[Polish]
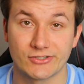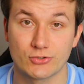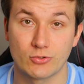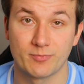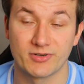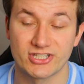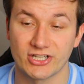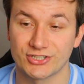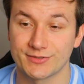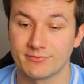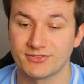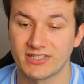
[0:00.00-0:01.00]
Soczku
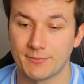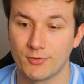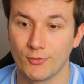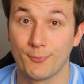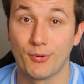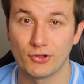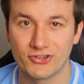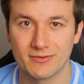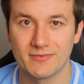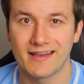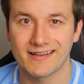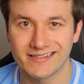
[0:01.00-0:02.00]
pysznego to bym się napił po
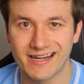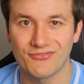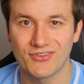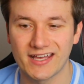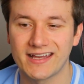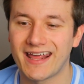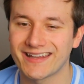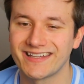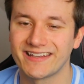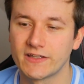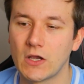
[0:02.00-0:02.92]
tym, jak trafię kartę